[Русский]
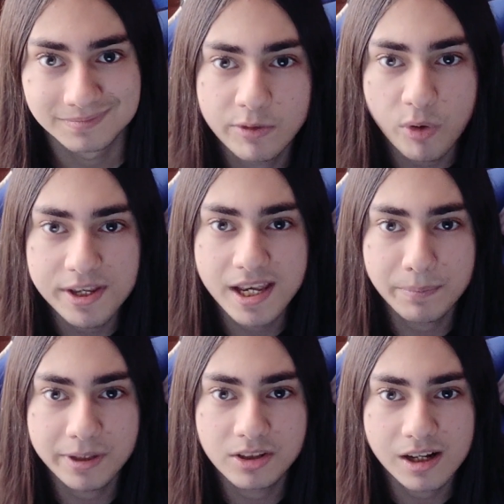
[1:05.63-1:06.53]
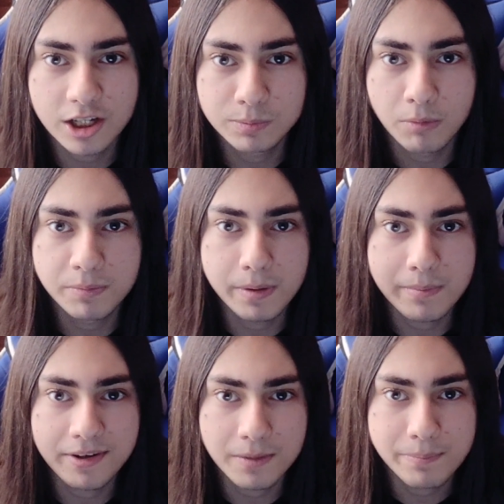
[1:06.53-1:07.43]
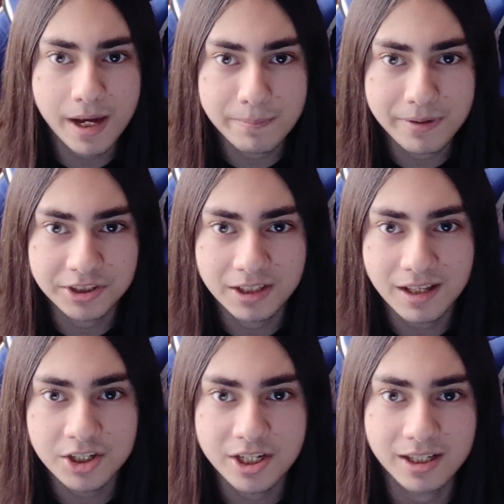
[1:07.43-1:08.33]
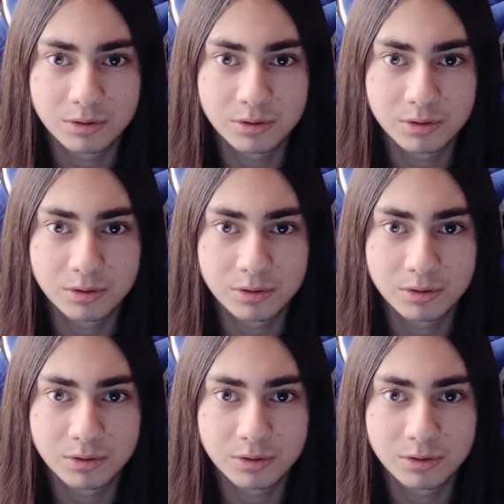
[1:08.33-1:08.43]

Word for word: Сегодня я предлагаю вспомнить примерно 5 персонажей,